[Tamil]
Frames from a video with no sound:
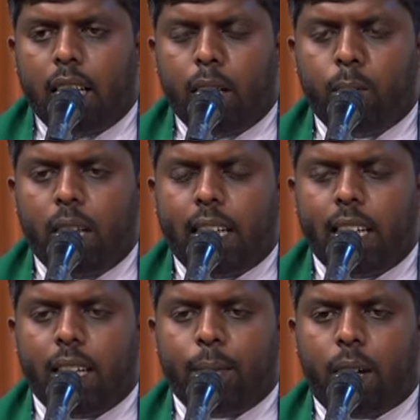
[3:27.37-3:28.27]
இந்த
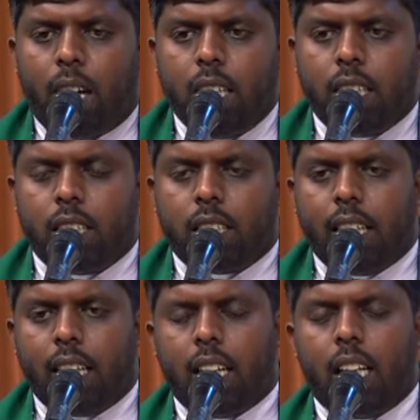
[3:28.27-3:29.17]
உலகிலே வாழுகின்ற எங்கள்